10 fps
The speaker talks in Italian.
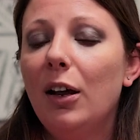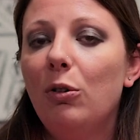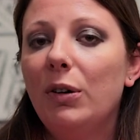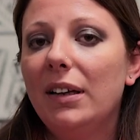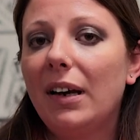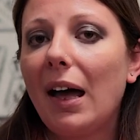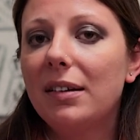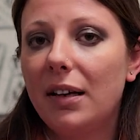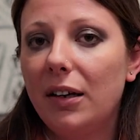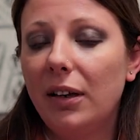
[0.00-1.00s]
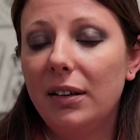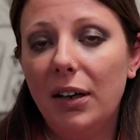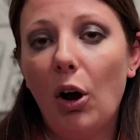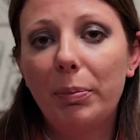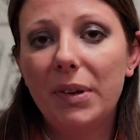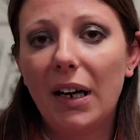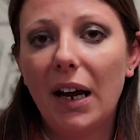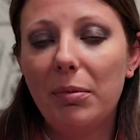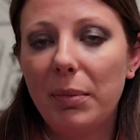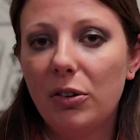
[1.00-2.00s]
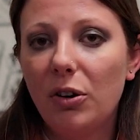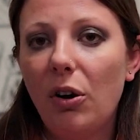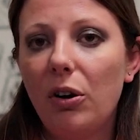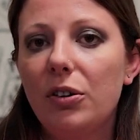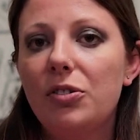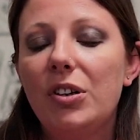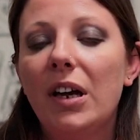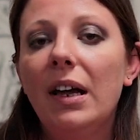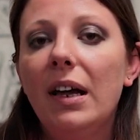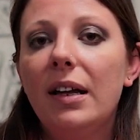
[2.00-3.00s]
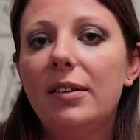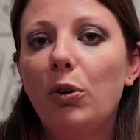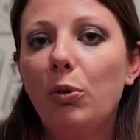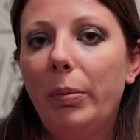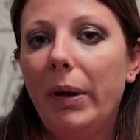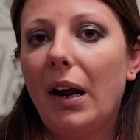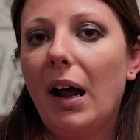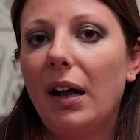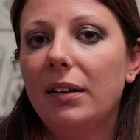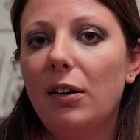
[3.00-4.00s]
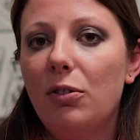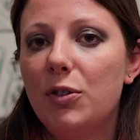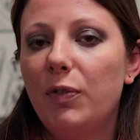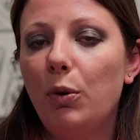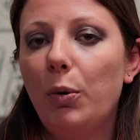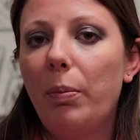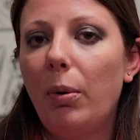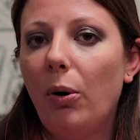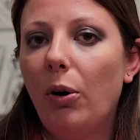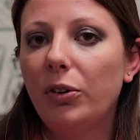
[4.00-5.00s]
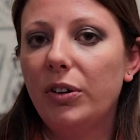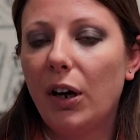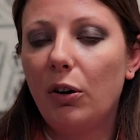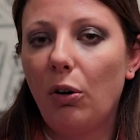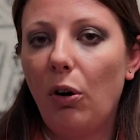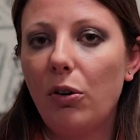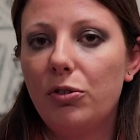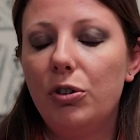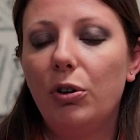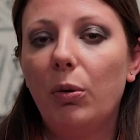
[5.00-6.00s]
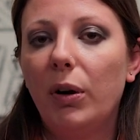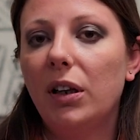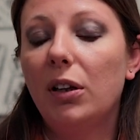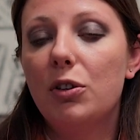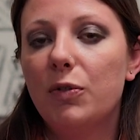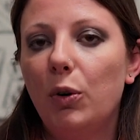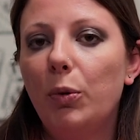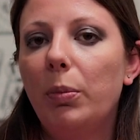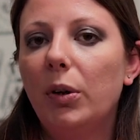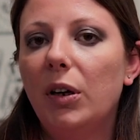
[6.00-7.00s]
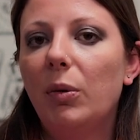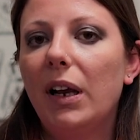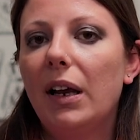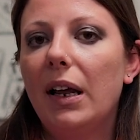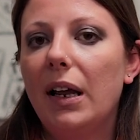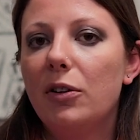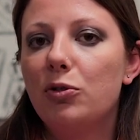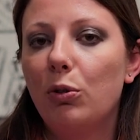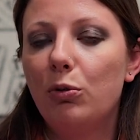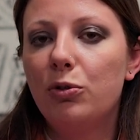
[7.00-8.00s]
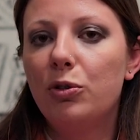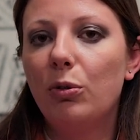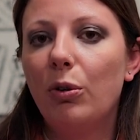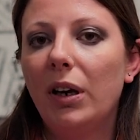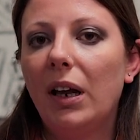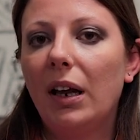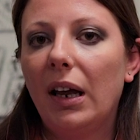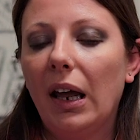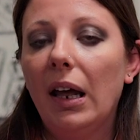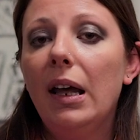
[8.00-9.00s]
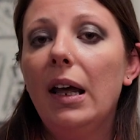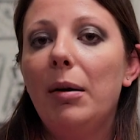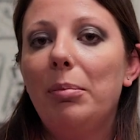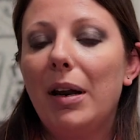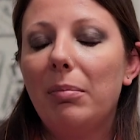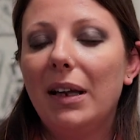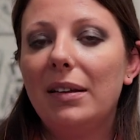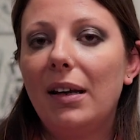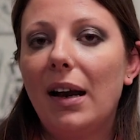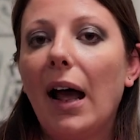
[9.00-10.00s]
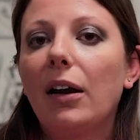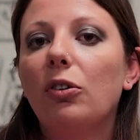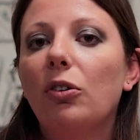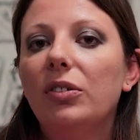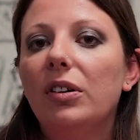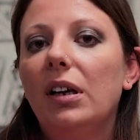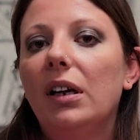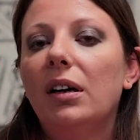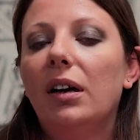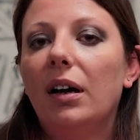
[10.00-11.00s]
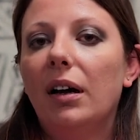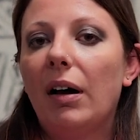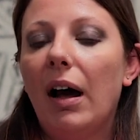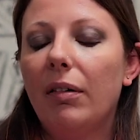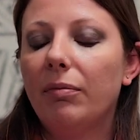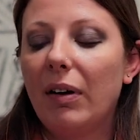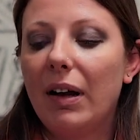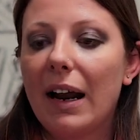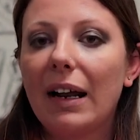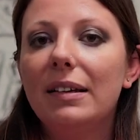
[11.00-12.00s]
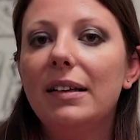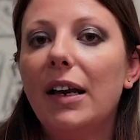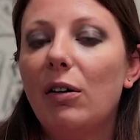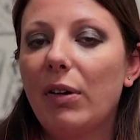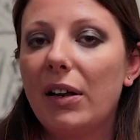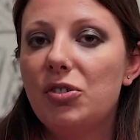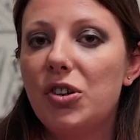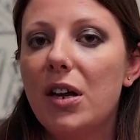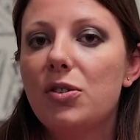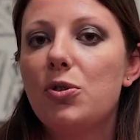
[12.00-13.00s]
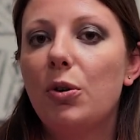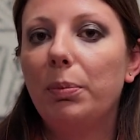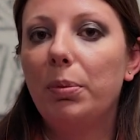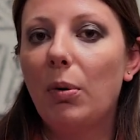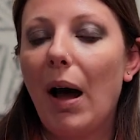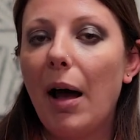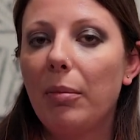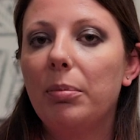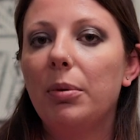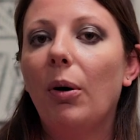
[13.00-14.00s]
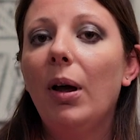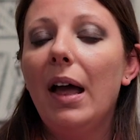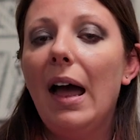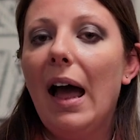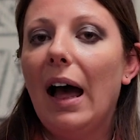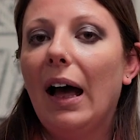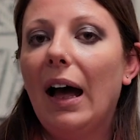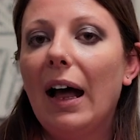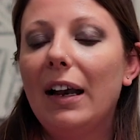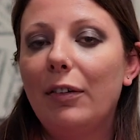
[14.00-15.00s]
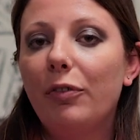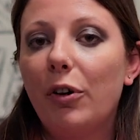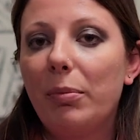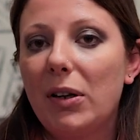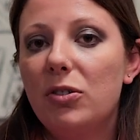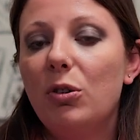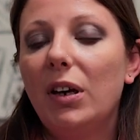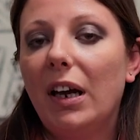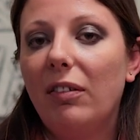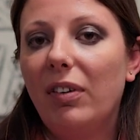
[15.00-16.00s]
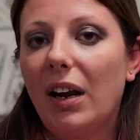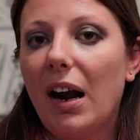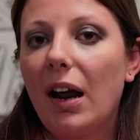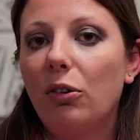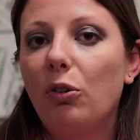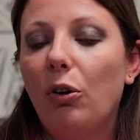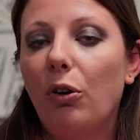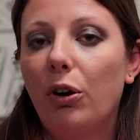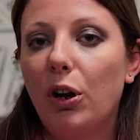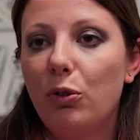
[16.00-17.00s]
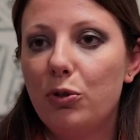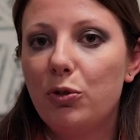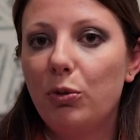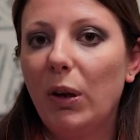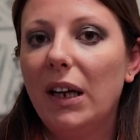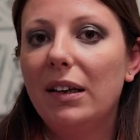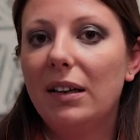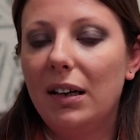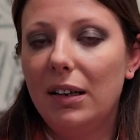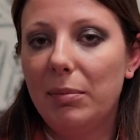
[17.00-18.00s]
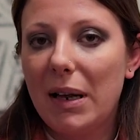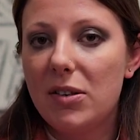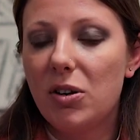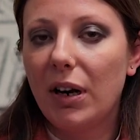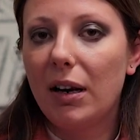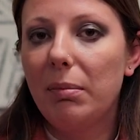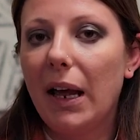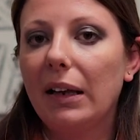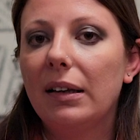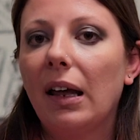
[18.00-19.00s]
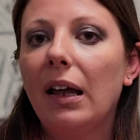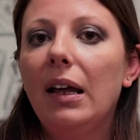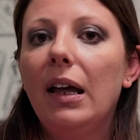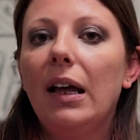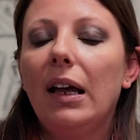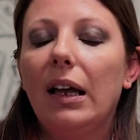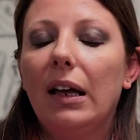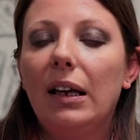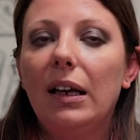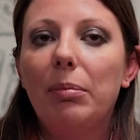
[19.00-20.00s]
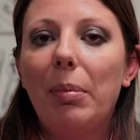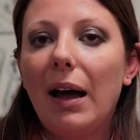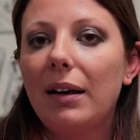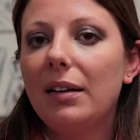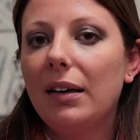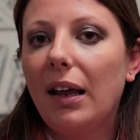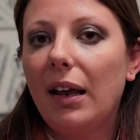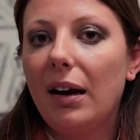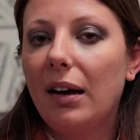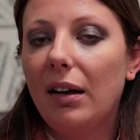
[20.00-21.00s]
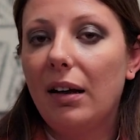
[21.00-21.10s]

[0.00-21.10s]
L'unità 3 di Optical Metrology si occuperà dello sviluppo tecnologico, quindi dello sviluppo di quelle soluzioni che permetteranno di eh, garantire un accesso più ampio eh, alle informazioni che verranno ricostruite tridimensionalmente. Eh, I partner